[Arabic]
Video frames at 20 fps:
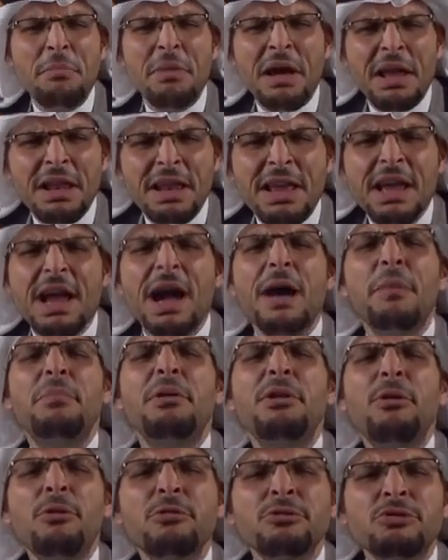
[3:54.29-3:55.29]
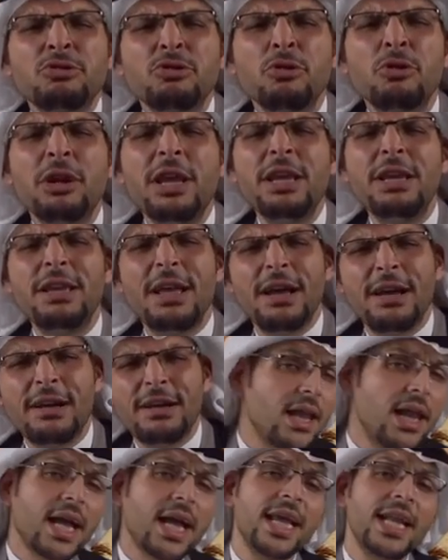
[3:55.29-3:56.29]
مليئه بالعنصريه
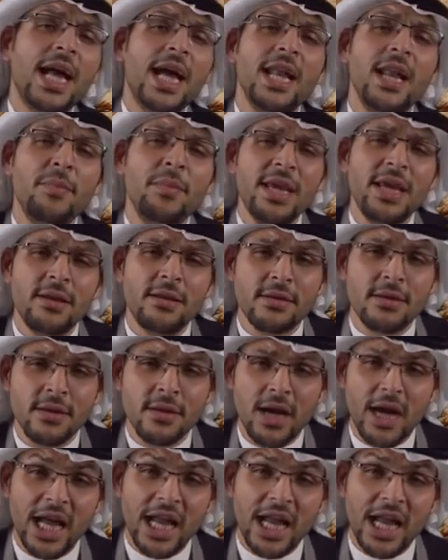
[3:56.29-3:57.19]
لكن على مين